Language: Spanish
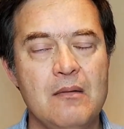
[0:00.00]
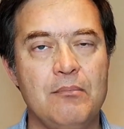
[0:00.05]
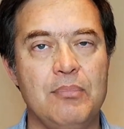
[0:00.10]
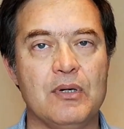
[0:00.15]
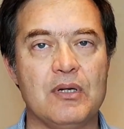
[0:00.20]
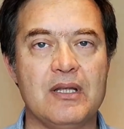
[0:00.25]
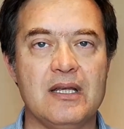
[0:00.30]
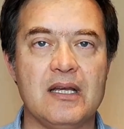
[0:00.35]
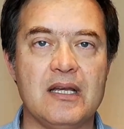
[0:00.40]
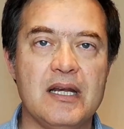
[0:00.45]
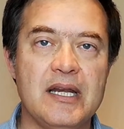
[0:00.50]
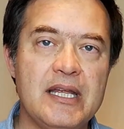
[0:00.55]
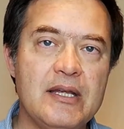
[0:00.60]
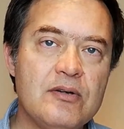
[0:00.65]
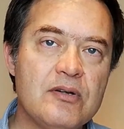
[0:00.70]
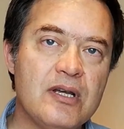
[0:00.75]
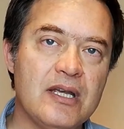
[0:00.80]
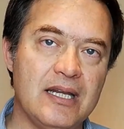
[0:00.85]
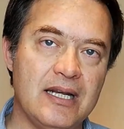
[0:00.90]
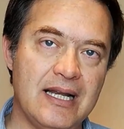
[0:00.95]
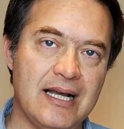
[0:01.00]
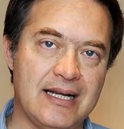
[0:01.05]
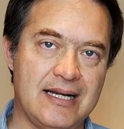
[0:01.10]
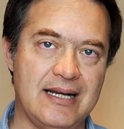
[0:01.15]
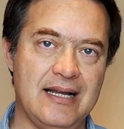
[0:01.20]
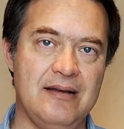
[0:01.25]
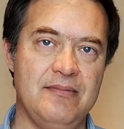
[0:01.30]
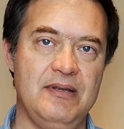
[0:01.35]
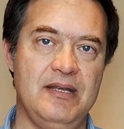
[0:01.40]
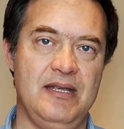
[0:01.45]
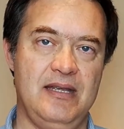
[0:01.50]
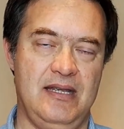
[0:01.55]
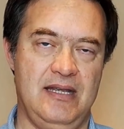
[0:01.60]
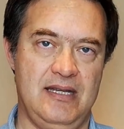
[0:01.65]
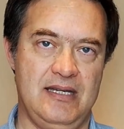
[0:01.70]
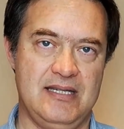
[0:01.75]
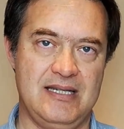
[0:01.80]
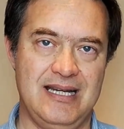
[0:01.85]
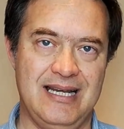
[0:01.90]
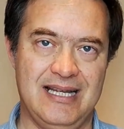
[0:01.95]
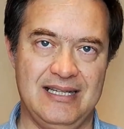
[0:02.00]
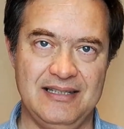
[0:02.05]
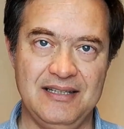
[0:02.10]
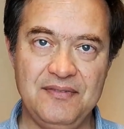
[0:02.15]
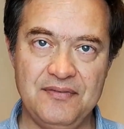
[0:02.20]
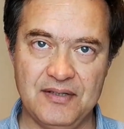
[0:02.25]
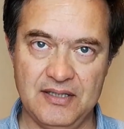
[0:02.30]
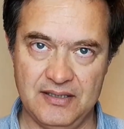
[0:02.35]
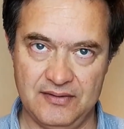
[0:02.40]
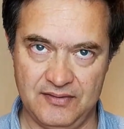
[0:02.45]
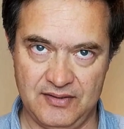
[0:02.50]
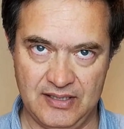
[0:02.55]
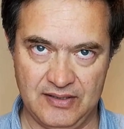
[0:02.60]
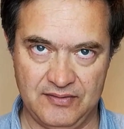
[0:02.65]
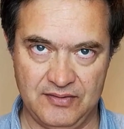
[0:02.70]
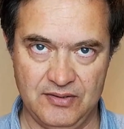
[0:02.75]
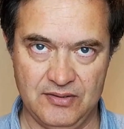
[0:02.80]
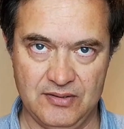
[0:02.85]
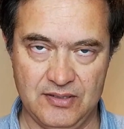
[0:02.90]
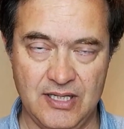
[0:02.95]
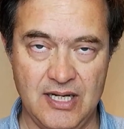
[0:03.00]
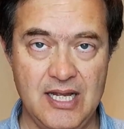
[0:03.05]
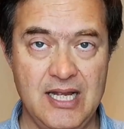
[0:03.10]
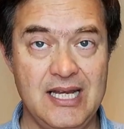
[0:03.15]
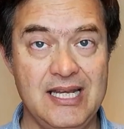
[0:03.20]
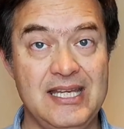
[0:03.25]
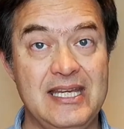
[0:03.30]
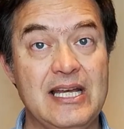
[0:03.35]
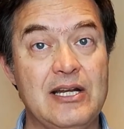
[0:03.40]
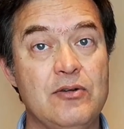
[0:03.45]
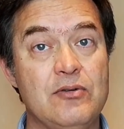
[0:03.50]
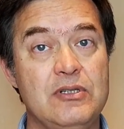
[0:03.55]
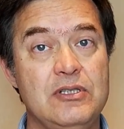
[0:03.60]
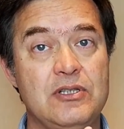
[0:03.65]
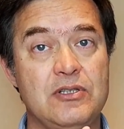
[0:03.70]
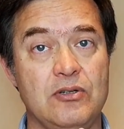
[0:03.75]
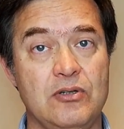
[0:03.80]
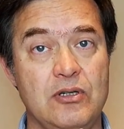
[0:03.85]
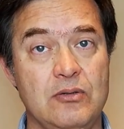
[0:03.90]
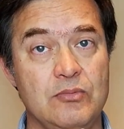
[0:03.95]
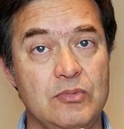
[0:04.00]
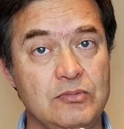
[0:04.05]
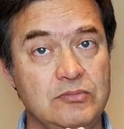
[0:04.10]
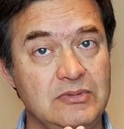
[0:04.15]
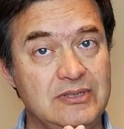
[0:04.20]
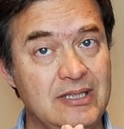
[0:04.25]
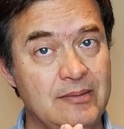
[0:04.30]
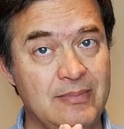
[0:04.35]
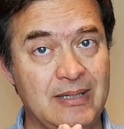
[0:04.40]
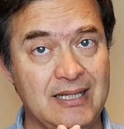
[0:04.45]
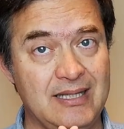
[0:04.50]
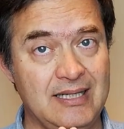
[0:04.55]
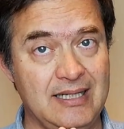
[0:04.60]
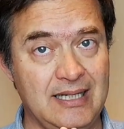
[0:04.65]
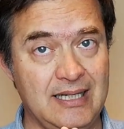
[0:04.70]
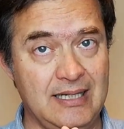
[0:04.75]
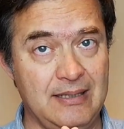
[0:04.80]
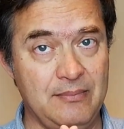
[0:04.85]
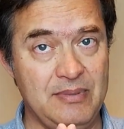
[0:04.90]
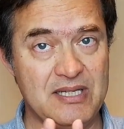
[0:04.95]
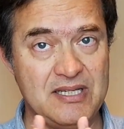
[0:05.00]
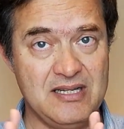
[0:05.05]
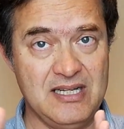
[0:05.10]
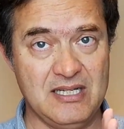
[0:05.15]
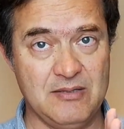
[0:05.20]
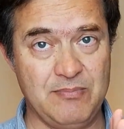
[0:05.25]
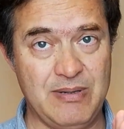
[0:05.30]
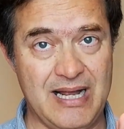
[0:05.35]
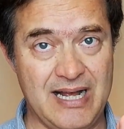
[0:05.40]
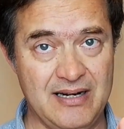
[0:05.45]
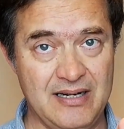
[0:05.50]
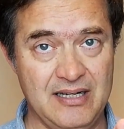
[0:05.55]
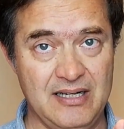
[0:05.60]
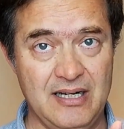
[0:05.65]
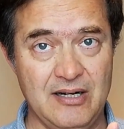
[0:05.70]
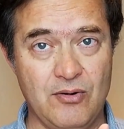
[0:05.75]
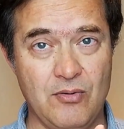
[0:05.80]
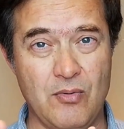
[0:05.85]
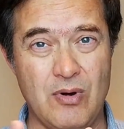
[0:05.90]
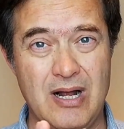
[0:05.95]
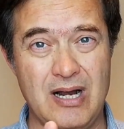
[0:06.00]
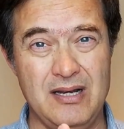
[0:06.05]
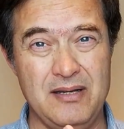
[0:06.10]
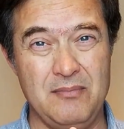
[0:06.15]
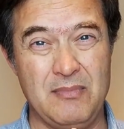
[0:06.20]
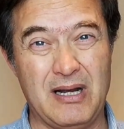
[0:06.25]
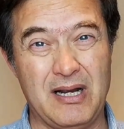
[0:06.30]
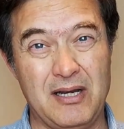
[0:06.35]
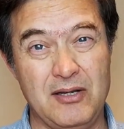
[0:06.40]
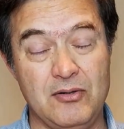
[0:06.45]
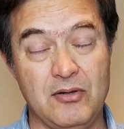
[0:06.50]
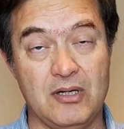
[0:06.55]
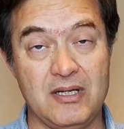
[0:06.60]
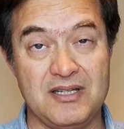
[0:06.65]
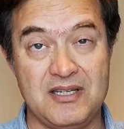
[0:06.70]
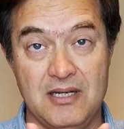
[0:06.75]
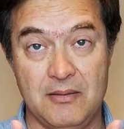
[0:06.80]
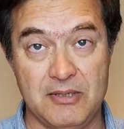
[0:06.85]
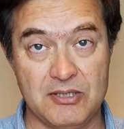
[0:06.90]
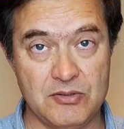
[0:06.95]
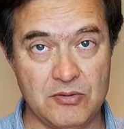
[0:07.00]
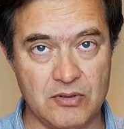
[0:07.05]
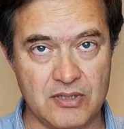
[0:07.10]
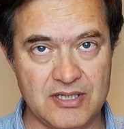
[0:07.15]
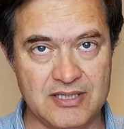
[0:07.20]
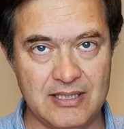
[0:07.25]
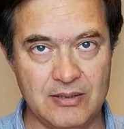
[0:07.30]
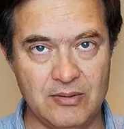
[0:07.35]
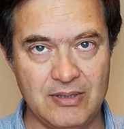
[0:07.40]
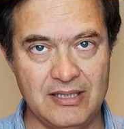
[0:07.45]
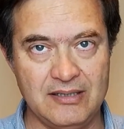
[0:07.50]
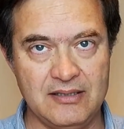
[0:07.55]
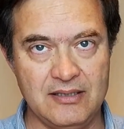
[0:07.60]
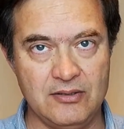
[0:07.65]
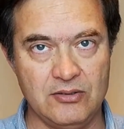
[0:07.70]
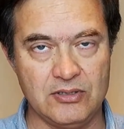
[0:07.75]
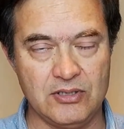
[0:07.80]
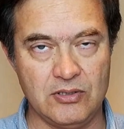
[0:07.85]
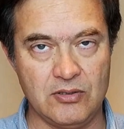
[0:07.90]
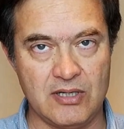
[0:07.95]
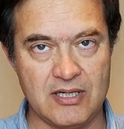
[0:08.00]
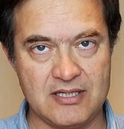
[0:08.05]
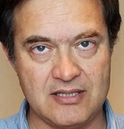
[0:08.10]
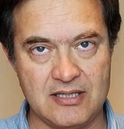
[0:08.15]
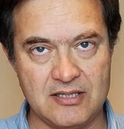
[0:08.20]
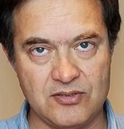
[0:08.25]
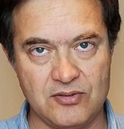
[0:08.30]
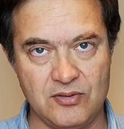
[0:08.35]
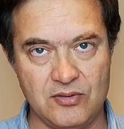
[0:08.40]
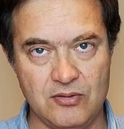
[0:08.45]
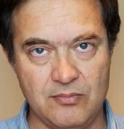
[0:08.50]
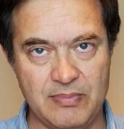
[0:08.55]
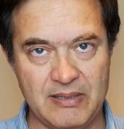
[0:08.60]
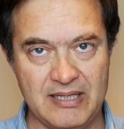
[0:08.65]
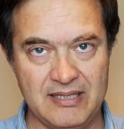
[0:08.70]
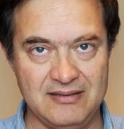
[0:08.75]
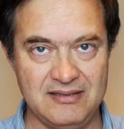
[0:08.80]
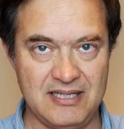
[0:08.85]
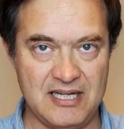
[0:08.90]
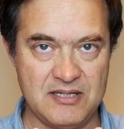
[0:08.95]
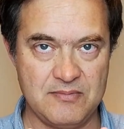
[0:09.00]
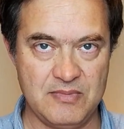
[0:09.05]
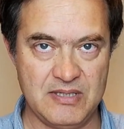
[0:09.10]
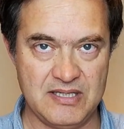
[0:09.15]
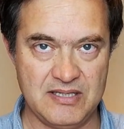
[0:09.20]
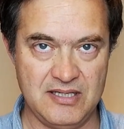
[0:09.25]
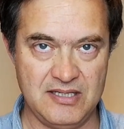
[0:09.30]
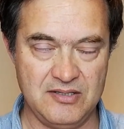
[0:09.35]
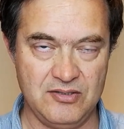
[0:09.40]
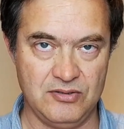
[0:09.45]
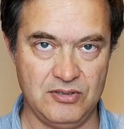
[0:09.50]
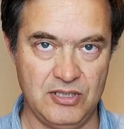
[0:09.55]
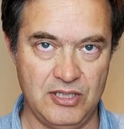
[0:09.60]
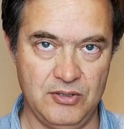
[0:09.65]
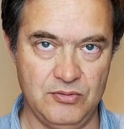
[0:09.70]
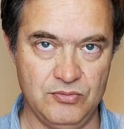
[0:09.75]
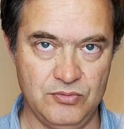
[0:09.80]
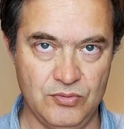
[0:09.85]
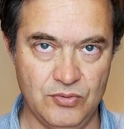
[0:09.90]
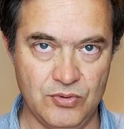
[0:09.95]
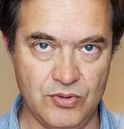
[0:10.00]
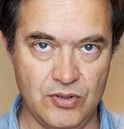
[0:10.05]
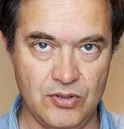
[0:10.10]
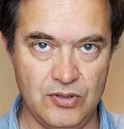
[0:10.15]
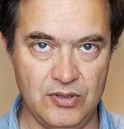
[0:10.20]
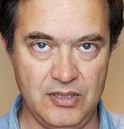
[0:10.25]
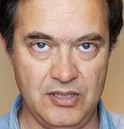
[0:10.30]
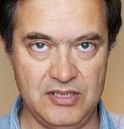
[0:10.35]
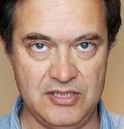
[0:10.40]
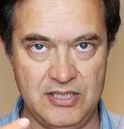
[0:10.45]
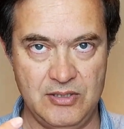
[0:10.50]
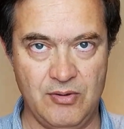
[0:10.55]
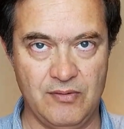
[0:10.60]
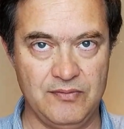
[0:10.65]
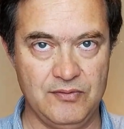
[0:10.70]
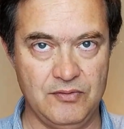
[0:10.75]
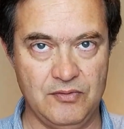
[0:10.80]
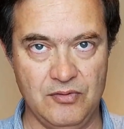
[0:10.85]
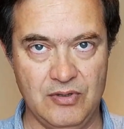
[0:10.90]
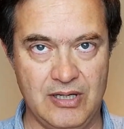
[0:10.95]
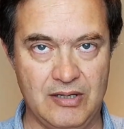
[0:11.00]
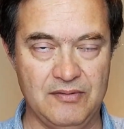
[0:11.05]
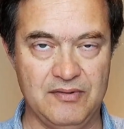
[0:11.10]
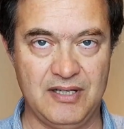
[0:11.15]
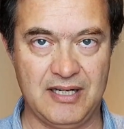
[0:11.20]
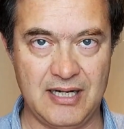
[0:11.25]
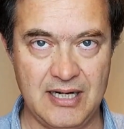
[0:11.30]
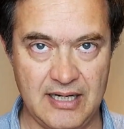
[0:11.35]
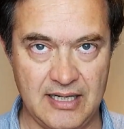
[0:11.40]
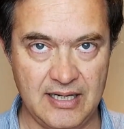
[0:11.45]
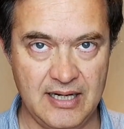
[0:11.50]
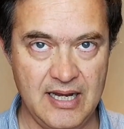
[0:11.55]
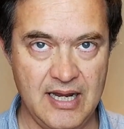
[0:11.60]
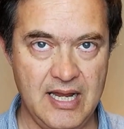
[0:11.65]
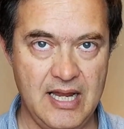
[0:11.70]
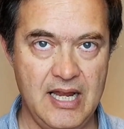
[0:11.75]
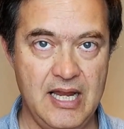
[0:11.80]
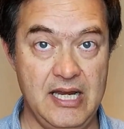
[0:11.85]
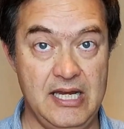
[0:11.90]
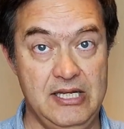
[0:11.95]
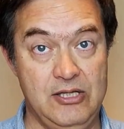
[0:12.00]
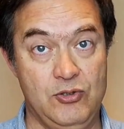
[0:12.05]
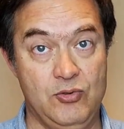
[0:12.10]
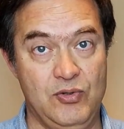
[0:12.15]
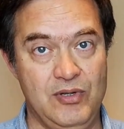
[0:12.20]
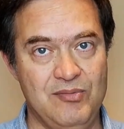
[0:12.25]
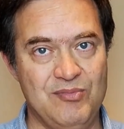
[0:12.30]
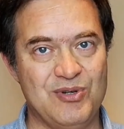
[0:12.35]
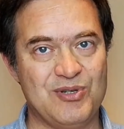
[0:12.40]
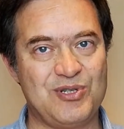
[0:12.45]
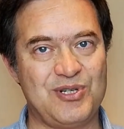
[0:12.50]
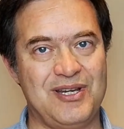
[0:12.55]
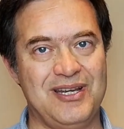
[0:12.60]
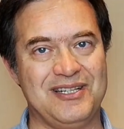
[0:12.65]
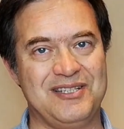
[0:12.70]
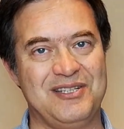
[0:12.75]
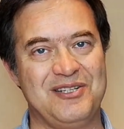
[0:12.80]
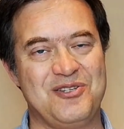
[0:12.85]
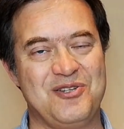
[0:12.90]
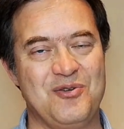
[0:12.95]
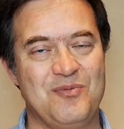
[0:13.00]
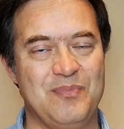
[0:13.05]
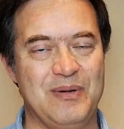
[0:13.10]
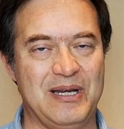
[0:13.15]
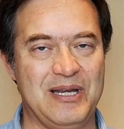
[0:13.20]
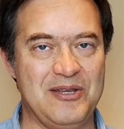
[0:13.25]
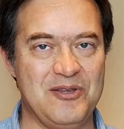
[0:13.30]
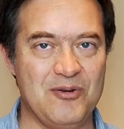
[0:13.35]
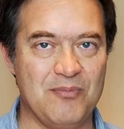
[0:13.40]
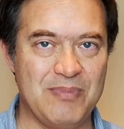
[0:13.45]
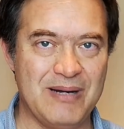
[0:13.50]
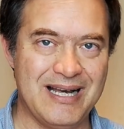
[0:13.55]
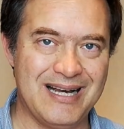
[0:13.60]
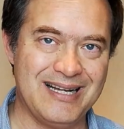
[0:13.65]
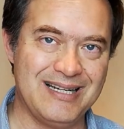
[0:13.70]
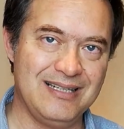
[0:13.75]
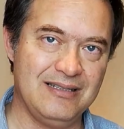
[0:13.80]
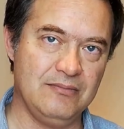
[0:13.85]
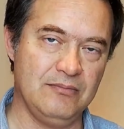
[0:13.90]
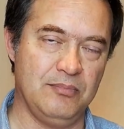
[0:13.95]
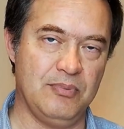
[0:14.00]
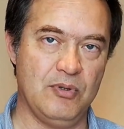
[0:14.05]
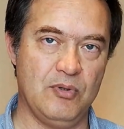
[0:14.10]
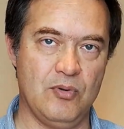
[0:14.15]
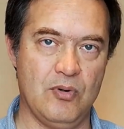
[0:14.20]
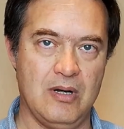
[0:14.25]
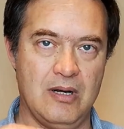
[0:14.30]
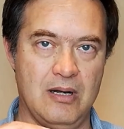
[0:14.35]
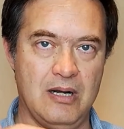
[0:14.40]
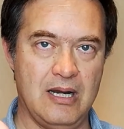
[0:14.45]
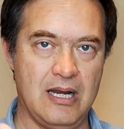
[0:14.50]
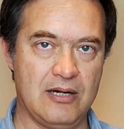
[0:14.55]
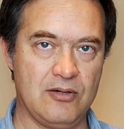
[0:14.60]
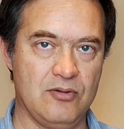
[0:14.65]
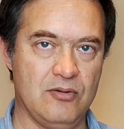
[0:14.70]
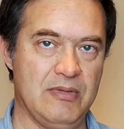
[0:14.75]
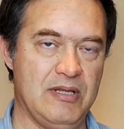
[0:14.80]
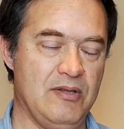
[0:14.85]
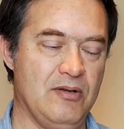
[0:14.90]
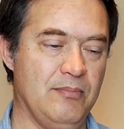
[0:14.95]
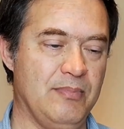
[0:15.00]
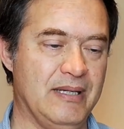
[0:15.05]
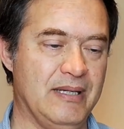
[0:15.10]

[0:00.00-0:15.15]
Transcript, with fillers: Porque creo que la clave es la diferenciación. Ya no entro en un tema del business plan en el cual imagino que si abres un restaurante no te lo gastas todo para en tres meses no tener un duro y si no ha funcionado cerrar. Intuimos que has hecho un pequeño plan un poco a largo o medio